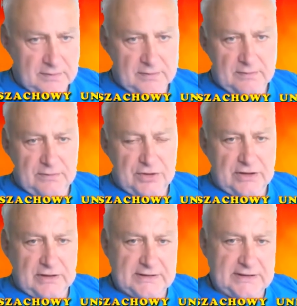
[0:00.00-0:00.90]

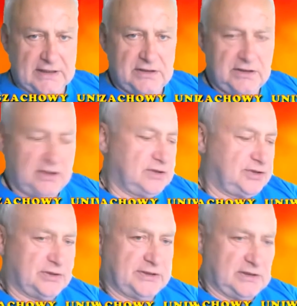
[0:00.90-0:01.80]
przedostatni
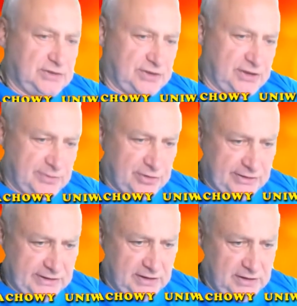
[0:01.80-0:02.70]
rozdział, zakończenie
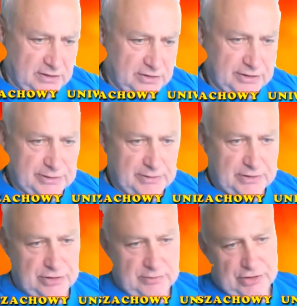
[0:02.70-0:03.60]
przedostatniego rozdziału.
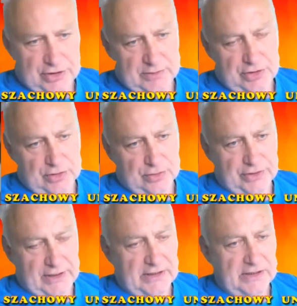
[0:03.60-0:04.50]
Zobaczymy, czy nam się
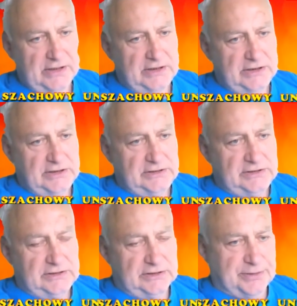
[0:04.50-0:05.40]
uda.
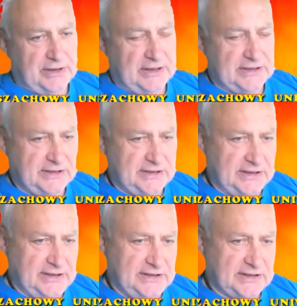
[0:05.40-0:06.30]
Ogromna
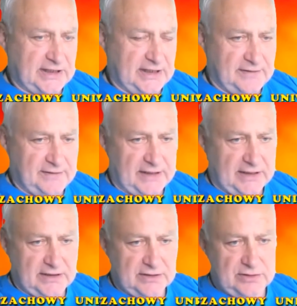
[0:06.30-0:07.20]
sycylijska,
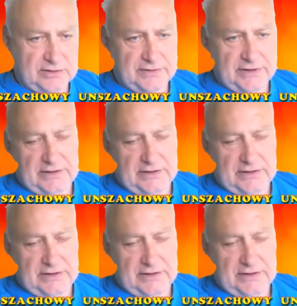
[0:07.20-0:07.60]
wariant główny.